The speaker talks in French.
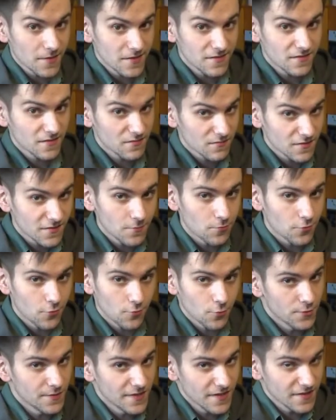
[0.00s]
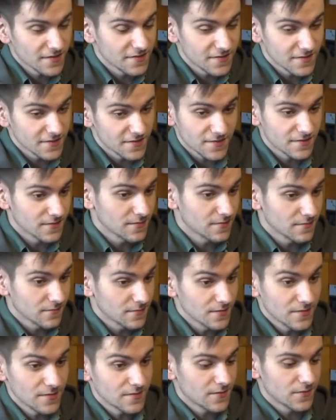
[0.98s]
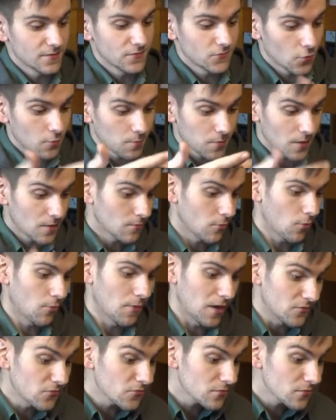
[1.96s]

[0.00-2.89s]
bête, c'est plus moderne et ils veulent pas pour moi.